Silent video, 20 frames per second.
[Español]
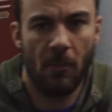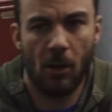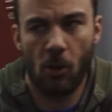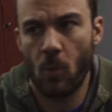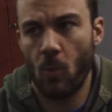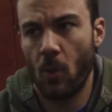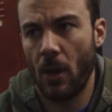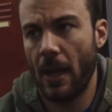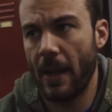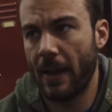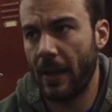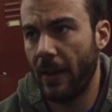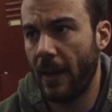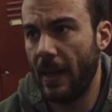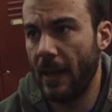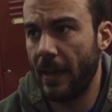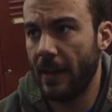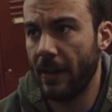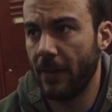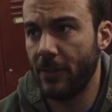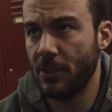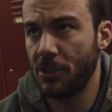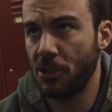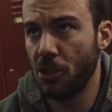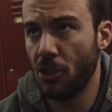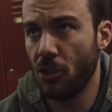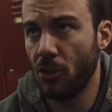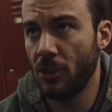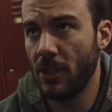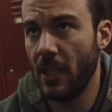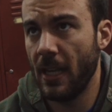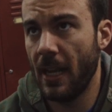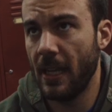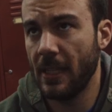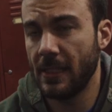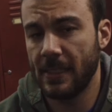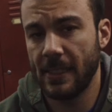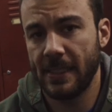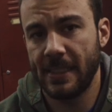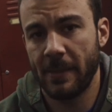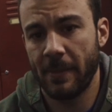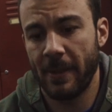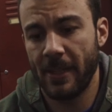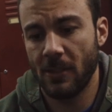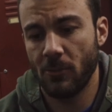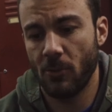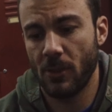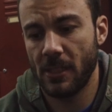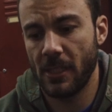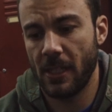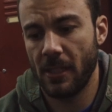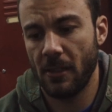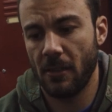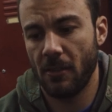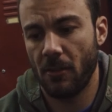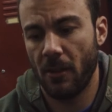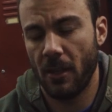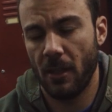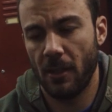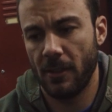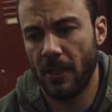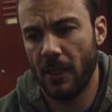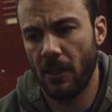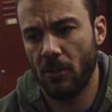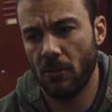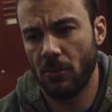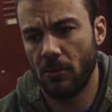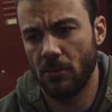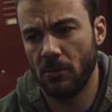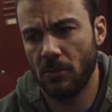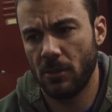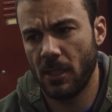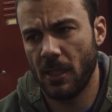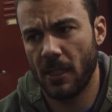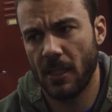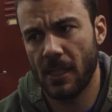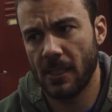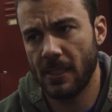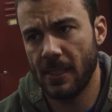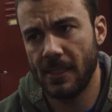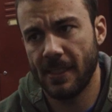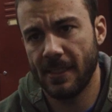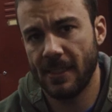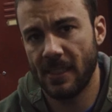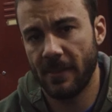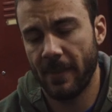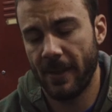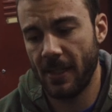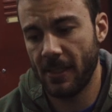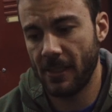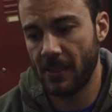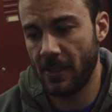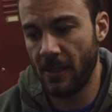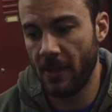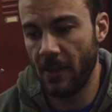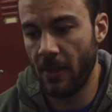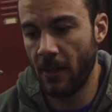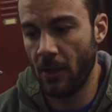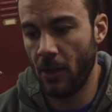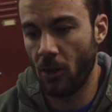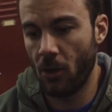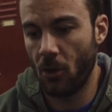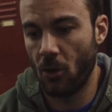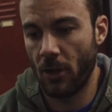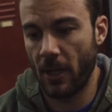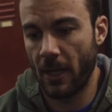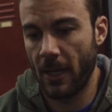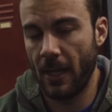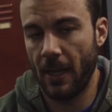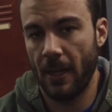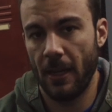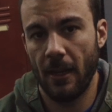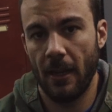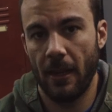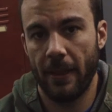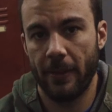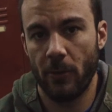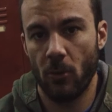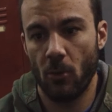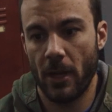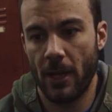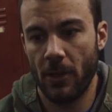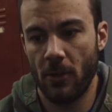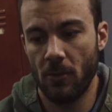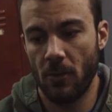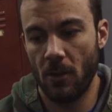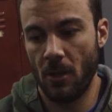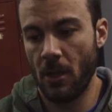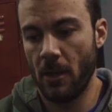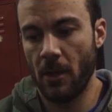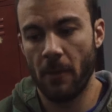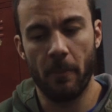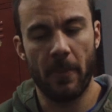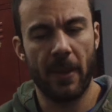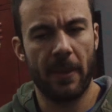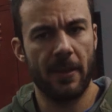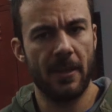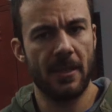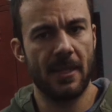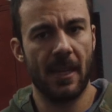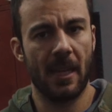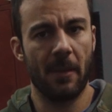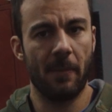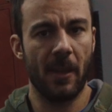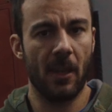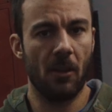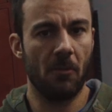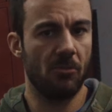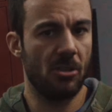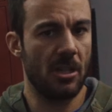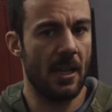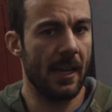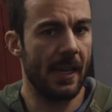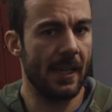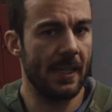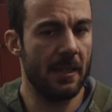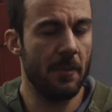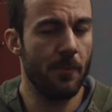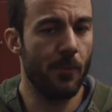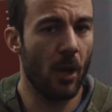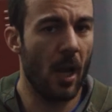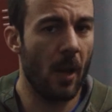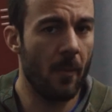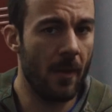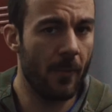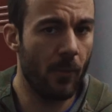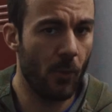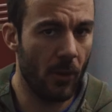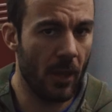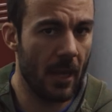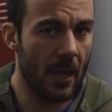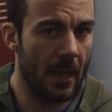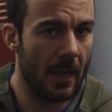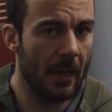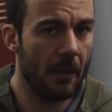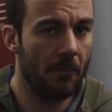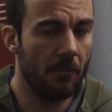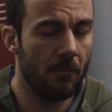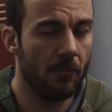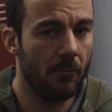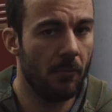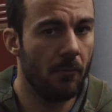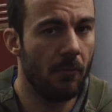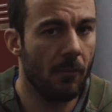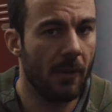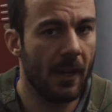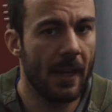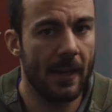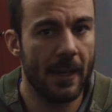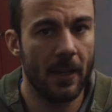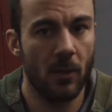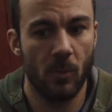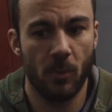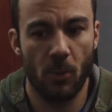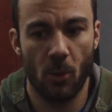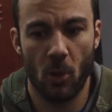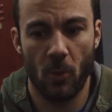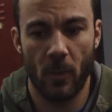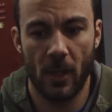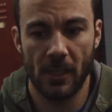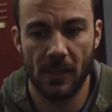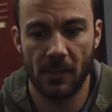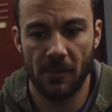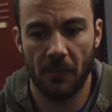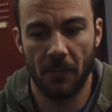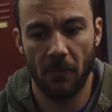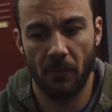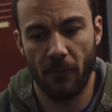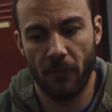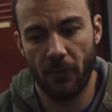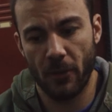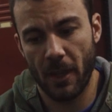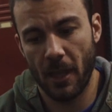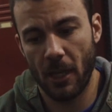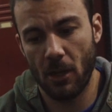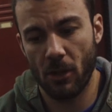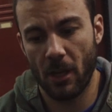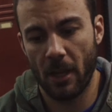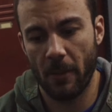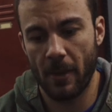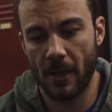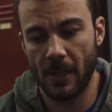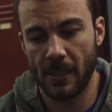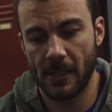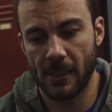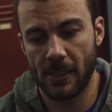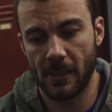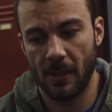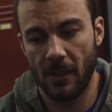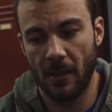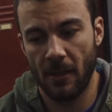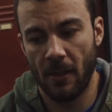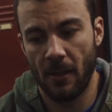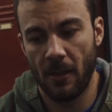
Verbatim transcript: como la, a la revisión de las seis semanas o así, de, los, sí, de las seis, siete semanas con el cirujano, bíceps sí que, me, o sea, que sin problema podía cargar un poco más, fue de lo que más